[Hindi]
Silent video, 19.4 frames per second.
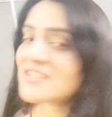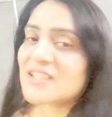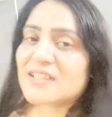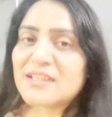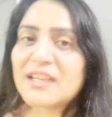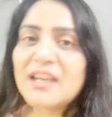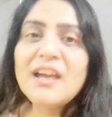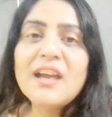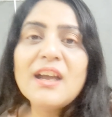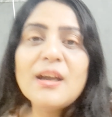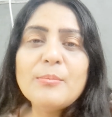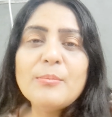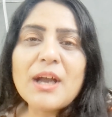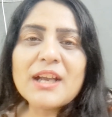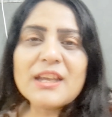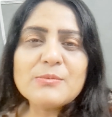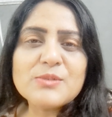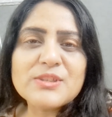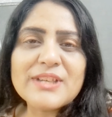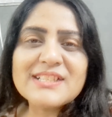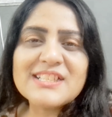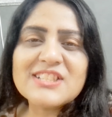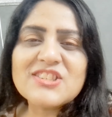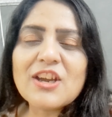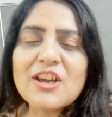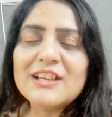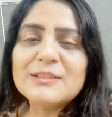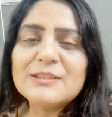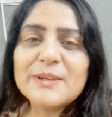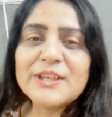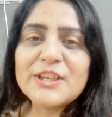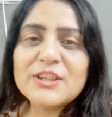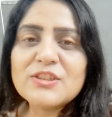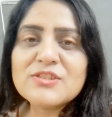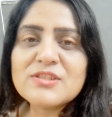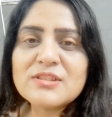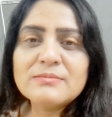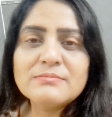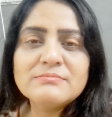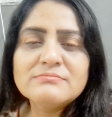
कर सकते हैं बाकी मुझे ऐसे शांत बैठे तो